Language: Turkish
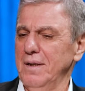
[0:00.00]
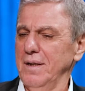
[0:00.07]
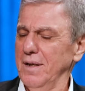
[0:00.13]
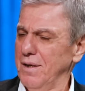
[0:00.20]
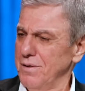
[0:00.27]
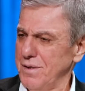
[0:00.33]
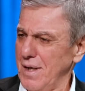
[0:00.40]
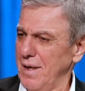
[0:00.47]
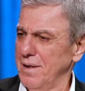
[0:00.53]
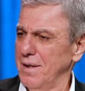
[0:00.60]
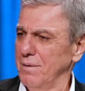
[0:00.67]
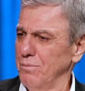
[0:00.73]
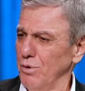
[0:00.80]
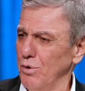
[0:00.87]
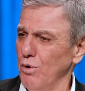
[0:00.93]
İki
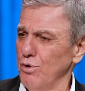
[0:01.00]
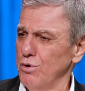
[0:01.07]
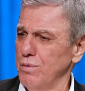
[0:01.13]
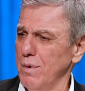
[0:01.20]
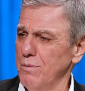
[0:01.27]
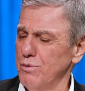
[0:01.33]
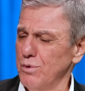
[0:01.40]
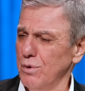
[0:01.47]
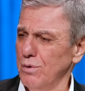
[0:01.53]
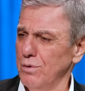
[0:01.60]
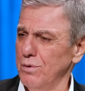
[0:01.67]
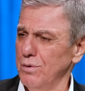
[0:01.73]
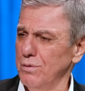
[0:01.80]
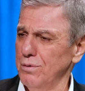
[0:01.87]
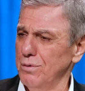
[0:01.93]
saatlik bir görüşmemiz oldu.
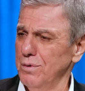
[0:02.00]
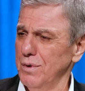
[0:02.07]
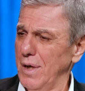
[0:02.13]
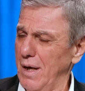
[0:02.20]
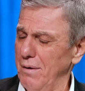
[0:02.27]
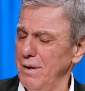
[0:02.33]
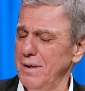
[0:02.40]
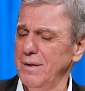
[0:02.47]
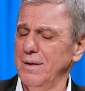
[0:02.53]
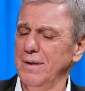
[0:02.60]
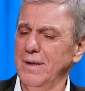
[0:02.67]
İki saat? Evet.